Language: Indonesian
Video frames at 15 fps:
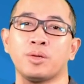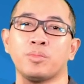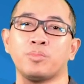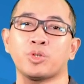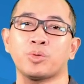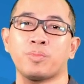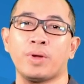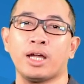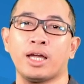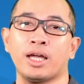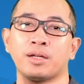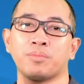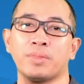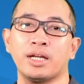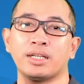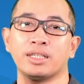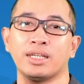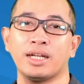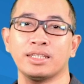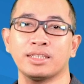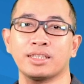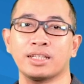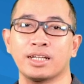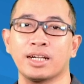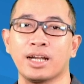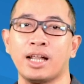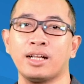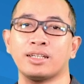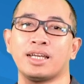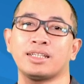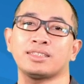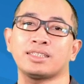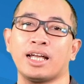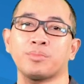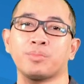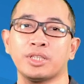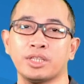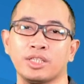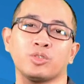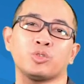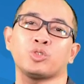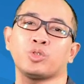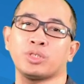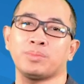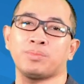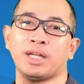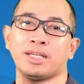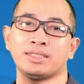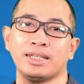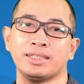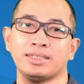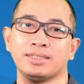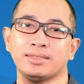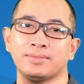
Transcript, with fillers: merupakan bagian integral dan sangat penting untuk dipelajari.